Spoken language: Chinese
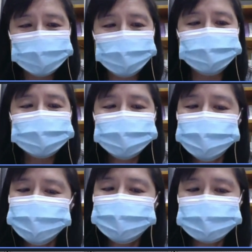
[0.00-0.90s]
好，那
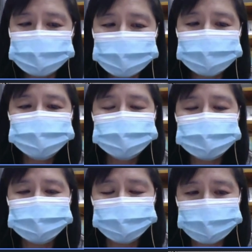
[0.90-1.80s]
通过新科
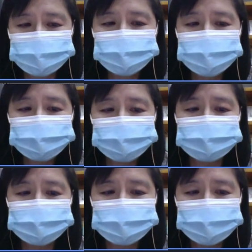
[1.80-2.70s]
技，我们可以了
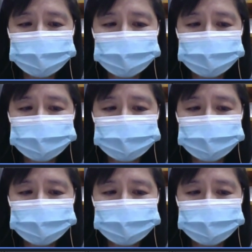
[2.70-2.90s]
解